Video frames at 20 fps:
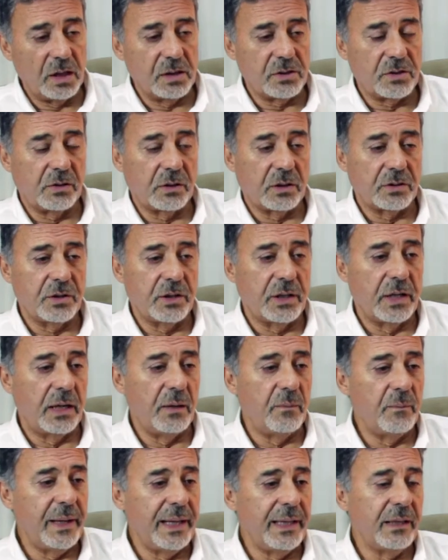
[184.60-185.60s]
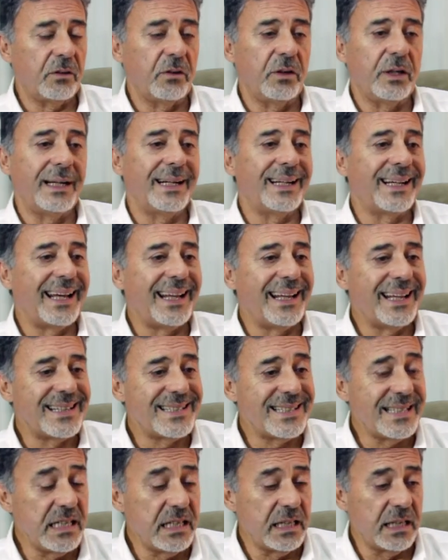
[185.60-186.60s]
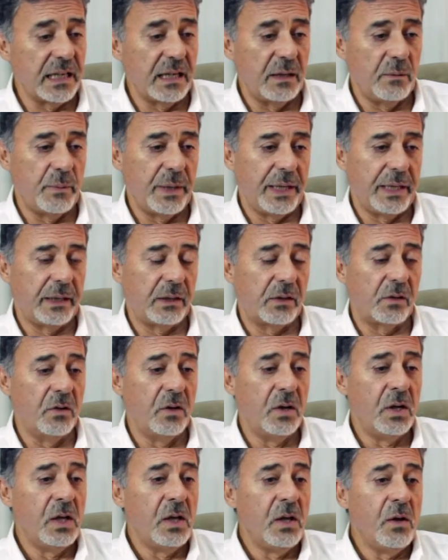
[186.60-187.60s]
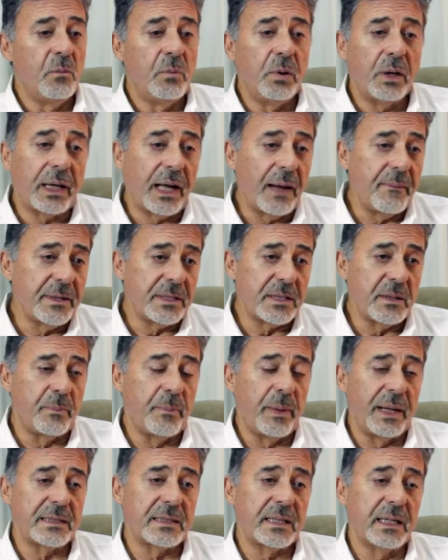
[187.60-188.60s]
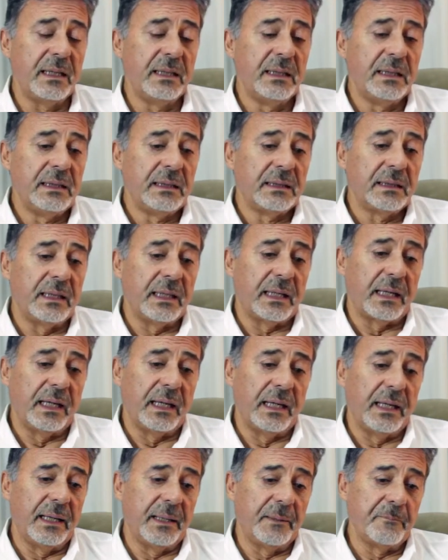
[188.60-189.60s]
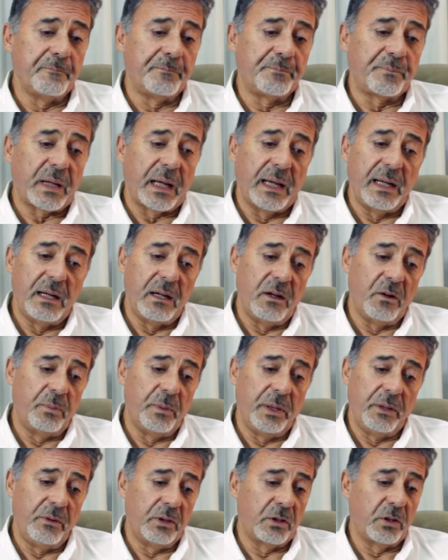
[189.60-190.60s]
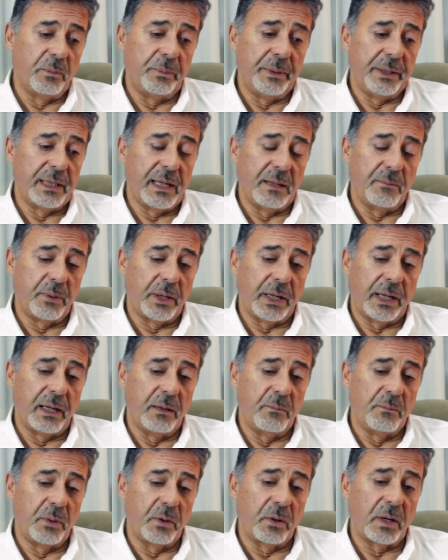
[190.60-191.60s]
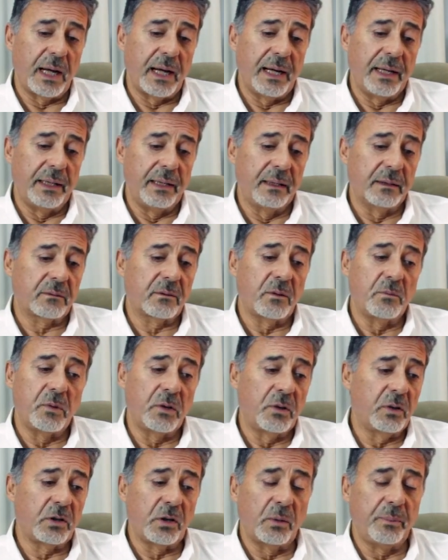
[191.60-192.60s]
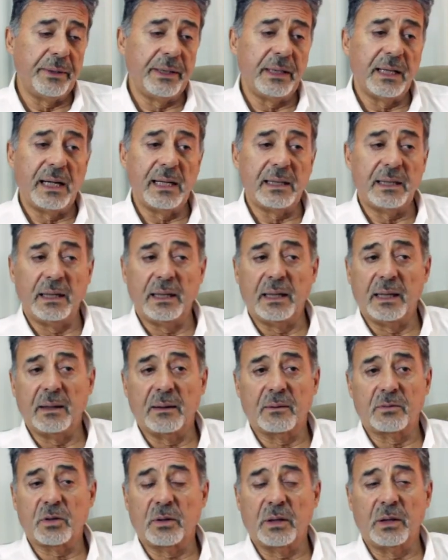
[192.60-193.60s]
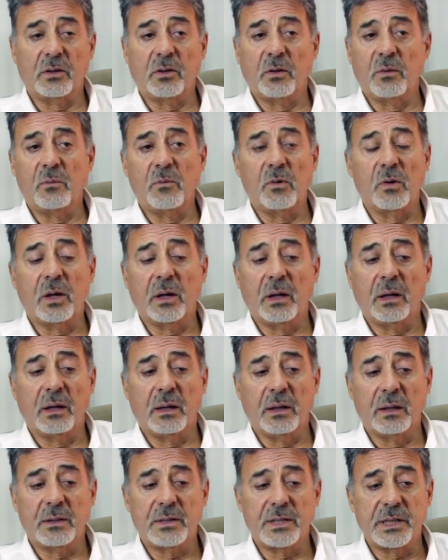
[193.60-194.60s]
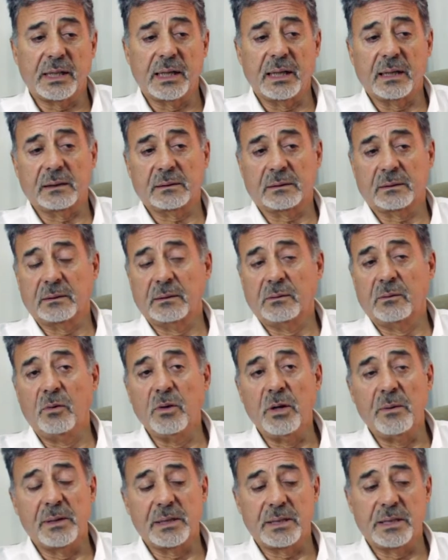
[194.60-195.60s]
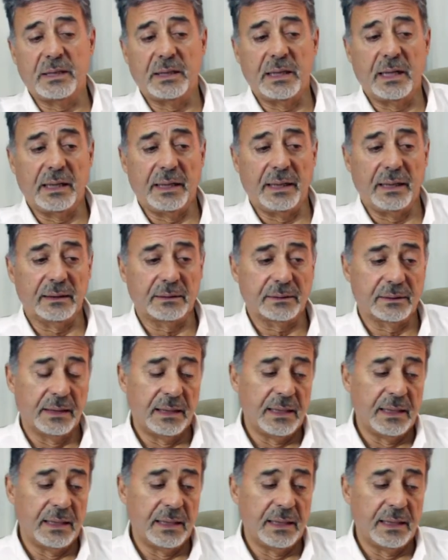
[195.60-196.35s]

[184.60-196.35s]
la situación es el médico y el que decide es el médico, porque a veces pasa de que mm, en, nuestro hospital, por ejemplo, caen, como nuestro hospital atiende sobre todo eh, chicas universitarias,